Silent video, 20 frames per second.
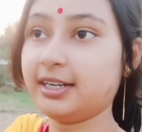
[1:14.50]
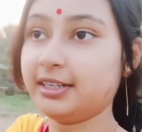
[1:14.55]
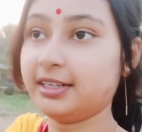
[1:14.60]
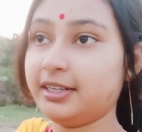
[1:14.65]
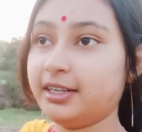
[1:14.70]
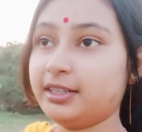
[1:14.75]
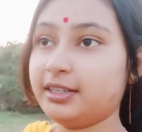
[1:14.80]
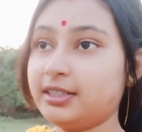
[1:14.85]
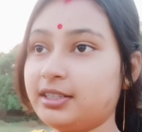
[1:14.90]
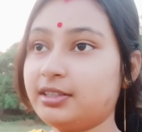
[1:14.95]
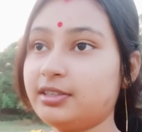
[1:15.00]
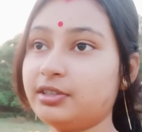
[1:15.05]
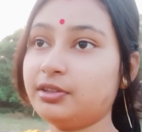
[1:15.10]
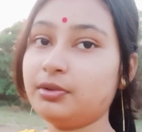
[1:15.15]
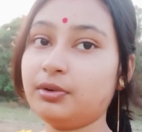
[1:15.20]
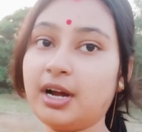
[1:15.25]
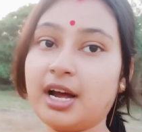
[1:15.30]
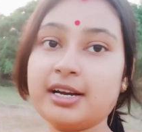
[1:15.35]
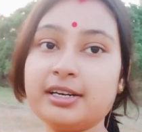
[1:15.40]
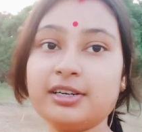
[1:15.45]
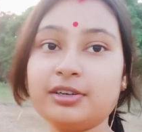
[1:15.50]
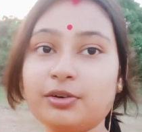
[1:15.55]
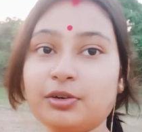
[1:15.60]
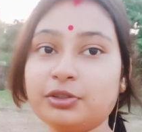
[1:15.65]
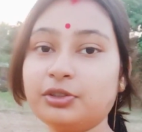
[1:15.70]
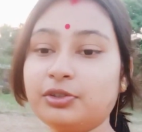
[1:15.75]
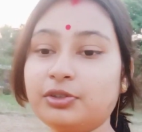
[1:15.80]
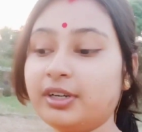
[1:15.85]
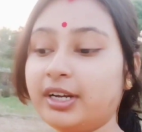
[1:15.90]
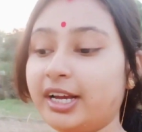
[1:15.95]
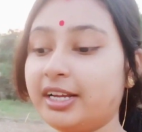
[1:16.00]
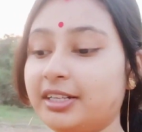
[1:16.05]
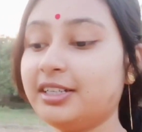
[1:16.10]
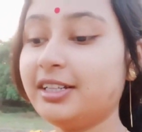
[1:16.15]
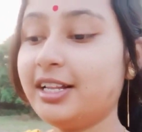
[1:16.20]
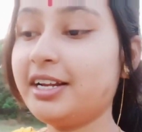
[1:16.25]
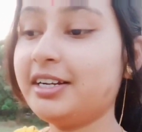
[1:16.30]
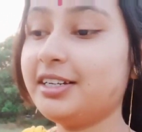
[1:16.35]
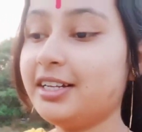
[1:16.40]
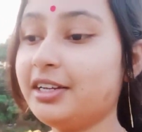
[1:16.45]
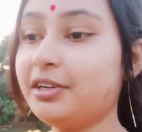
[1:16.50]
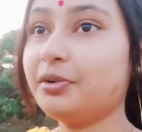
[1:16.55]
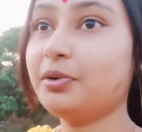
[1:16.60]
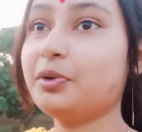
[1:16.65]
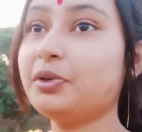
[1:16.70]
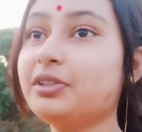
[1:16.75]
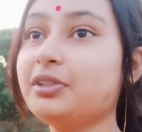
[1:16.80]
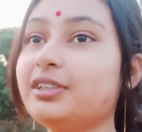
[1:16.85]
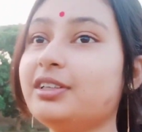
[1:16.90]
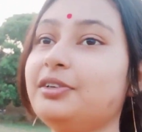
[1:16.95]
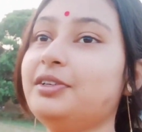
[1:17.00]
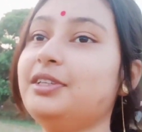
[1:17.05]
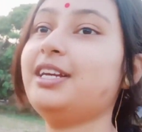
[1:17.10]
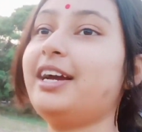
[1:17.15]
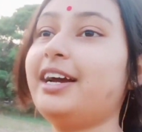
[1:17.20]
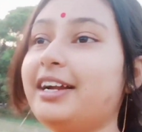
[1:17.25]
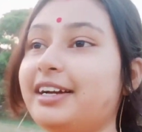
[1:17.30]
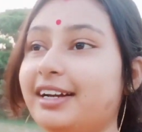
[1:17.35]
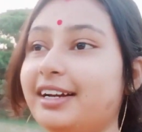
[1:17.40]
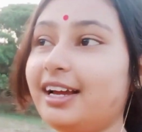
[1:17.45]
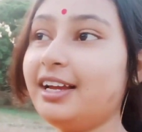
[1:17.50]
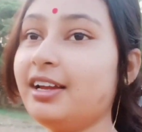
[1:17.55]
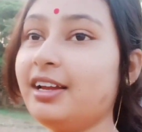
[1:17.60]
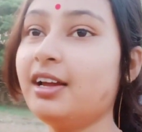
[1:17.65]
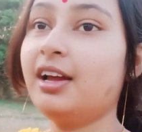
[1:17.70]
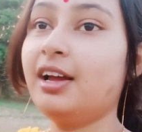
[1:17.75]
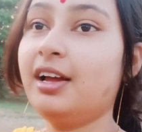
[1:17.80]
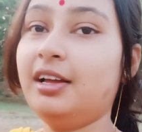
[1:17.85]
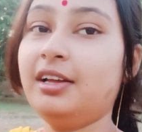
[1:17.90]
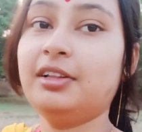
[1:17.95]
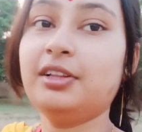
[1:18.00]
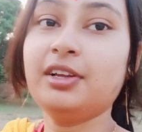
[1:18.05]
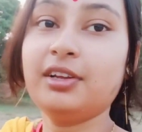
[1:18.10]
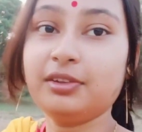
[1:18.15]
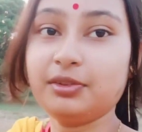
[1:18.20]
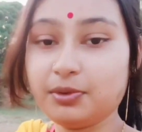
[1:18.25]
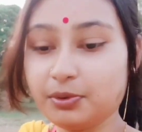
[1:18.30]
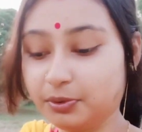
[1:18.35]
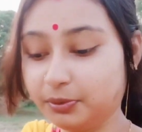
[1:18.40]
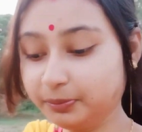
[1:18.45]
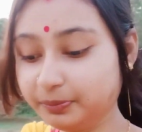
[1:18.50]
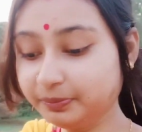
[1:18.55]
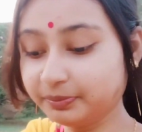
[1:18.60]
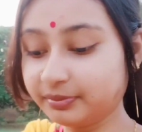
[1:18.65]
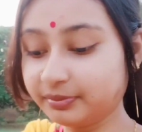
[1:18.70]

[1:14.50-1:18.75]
গাড়িটা নিয়ে এসেছে তো গাড়িটা নষ্ট হয়ে গেছে তাই ঠিক করছে ওই জায়গাটায় তো